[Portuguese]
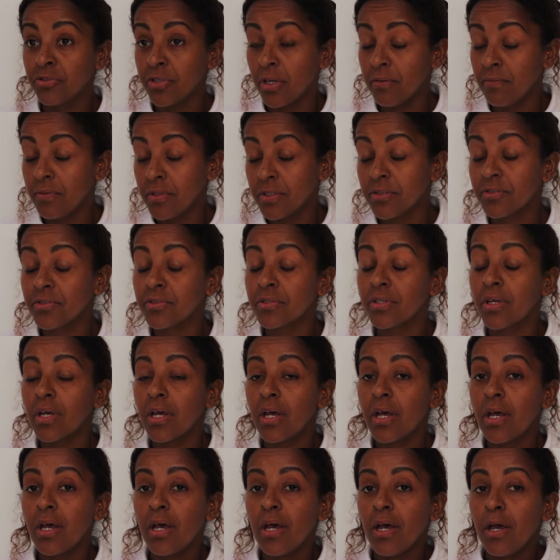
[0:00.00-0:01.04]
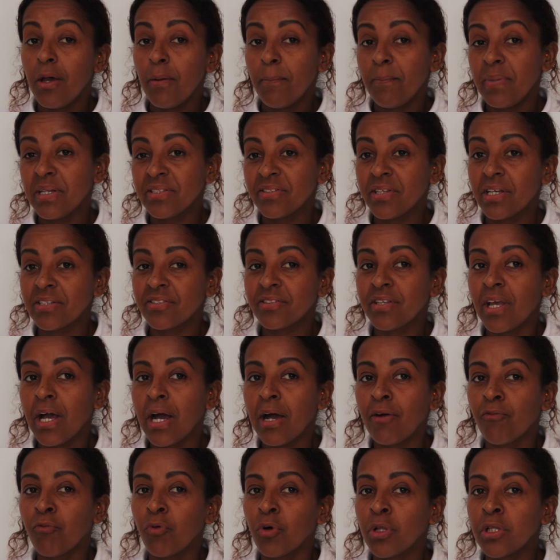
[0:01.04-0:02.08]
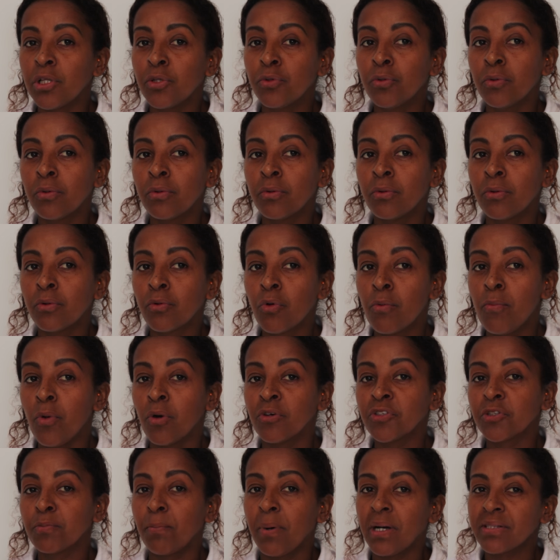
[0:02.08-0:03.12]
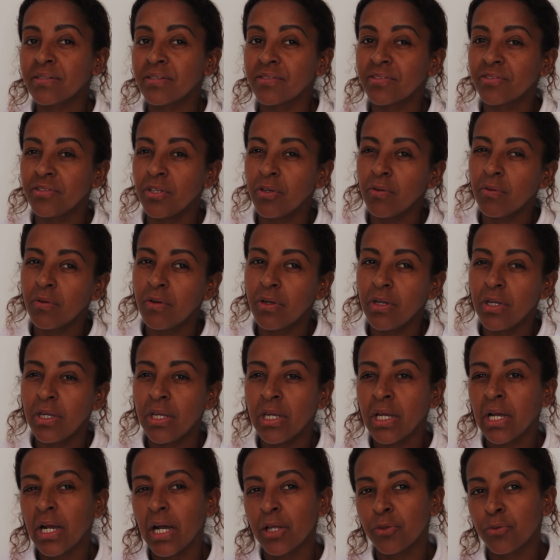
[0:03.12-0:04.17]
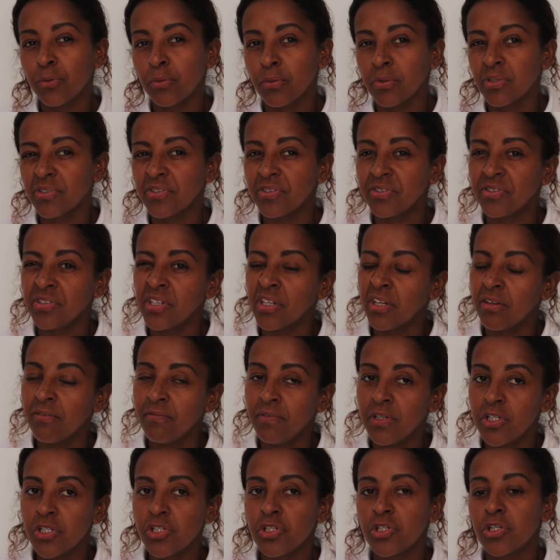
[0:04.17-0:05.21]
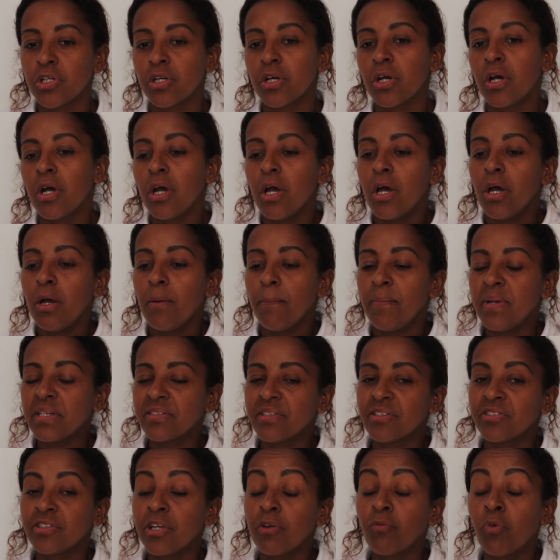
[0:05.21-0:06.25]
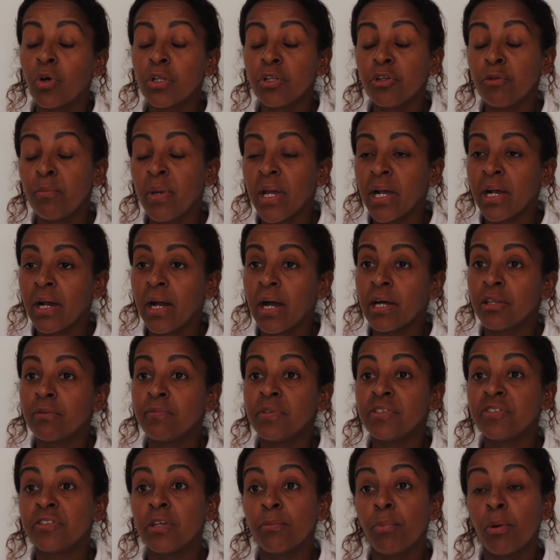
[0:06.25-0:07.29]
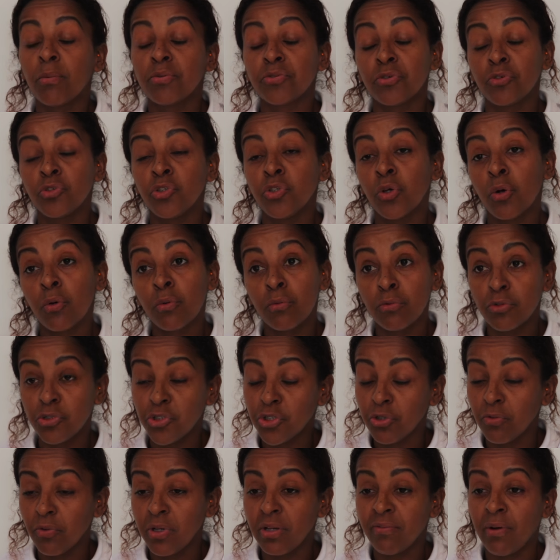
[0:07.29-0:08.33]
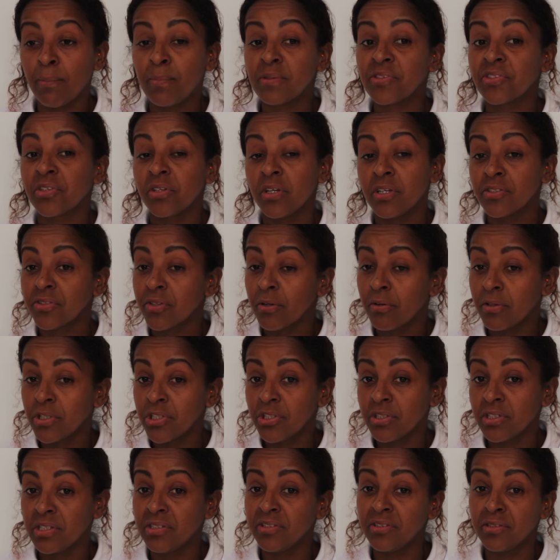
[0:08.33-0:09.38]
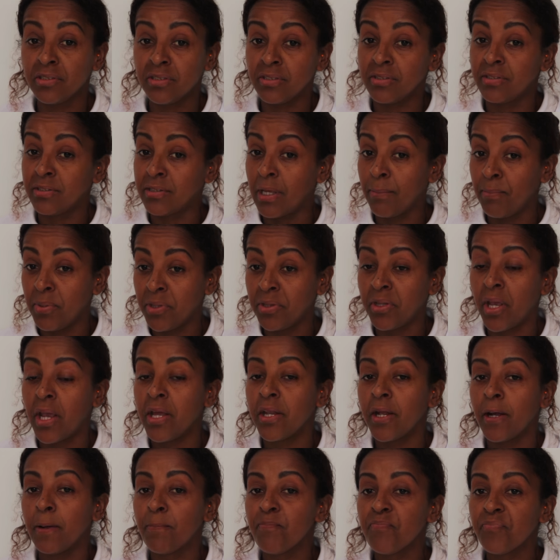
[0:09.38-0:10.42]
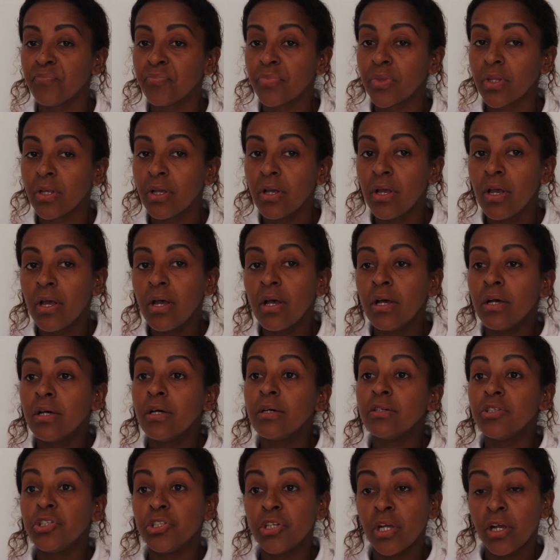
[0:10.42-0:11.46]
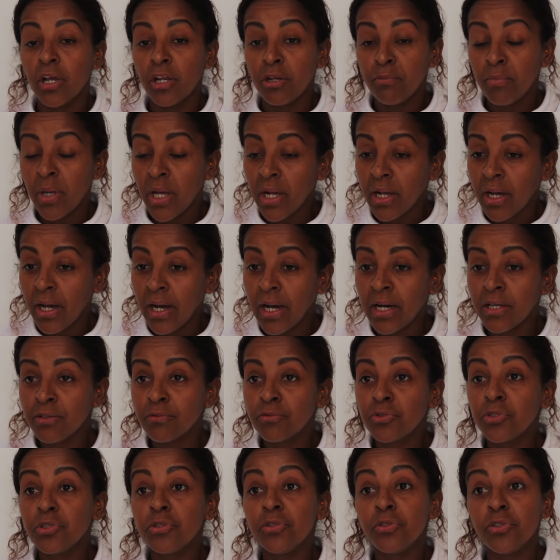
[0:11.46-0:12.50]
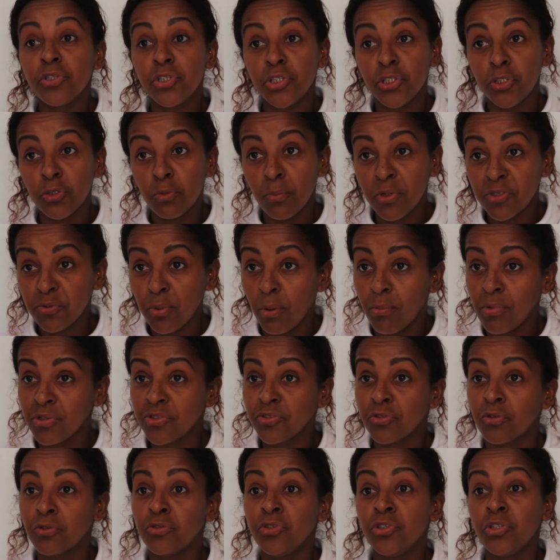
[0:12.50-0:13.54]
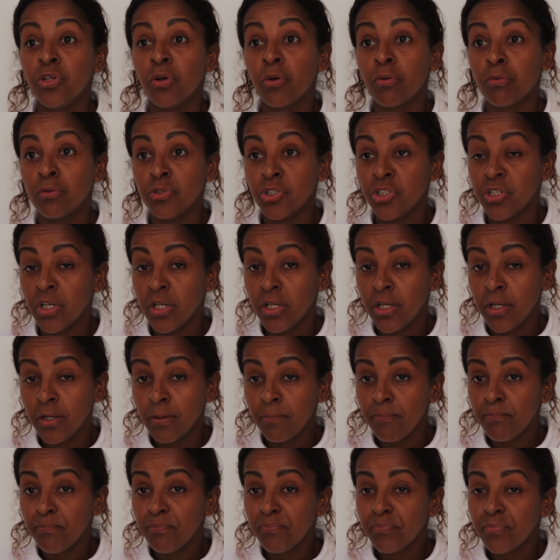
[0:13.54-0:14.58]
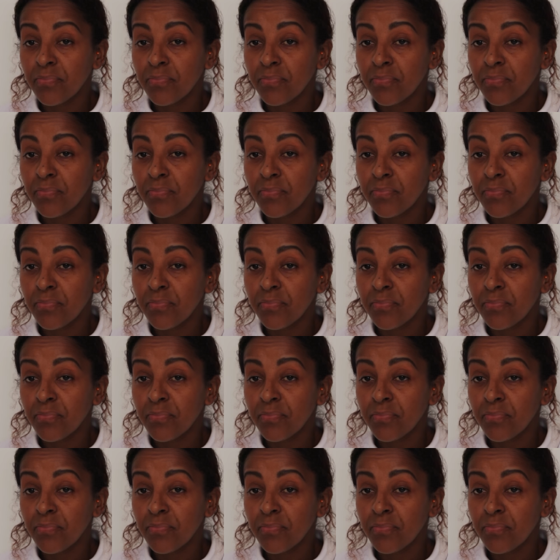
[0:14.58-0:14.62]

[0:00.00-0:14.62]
serviço. Pensei assim, ah, vou ali no comer uns passa 5 e 14, 5 e 20. Pensei assim, vou ali no mercado ver se tem promoção de iogurte, vou levar para as crianças hoje, que sempre tem, né? Cheguei no mercado, tinha umas promoções de iogurte ali.